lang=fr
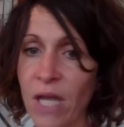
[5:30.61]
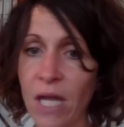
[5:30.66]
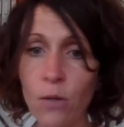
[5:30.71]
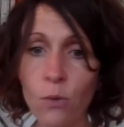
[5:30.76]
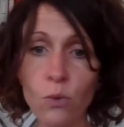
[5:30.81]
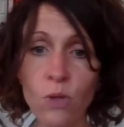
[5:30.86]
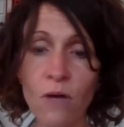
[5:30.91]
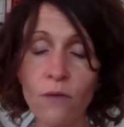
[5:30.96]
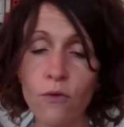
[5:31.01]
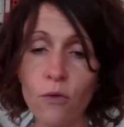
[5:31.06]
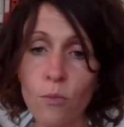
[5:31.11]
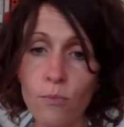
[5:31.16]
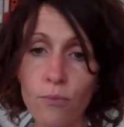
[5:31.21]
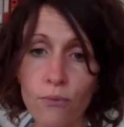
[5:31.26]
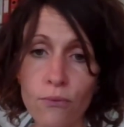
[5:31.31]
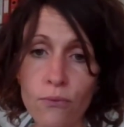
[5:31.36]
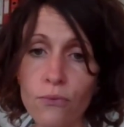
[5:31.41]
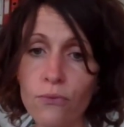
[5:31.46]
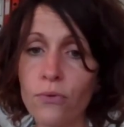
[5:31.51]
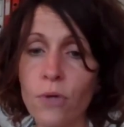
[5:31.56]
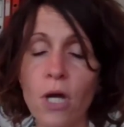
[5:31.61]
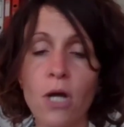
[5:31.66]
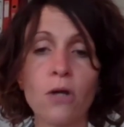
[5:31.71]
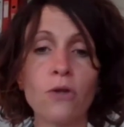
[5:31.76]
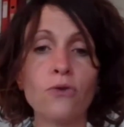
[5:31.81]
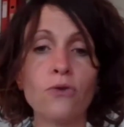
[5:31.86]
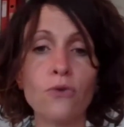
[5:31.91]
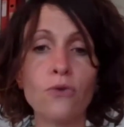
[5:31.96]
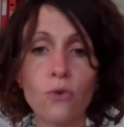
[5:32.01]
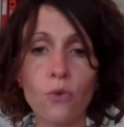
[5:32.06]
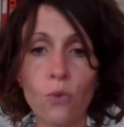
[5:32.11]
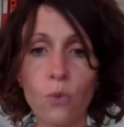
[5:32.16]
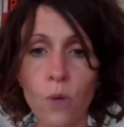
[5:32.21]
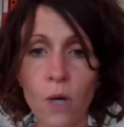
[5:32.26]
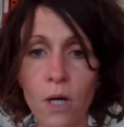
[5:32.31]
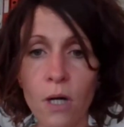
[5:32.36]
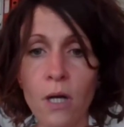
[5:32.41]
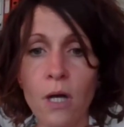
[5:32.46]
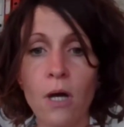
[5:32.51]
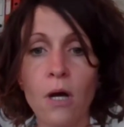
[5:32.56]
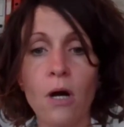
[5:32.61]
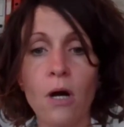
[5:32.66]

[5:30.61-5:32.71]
et nous n'avons plus de quoi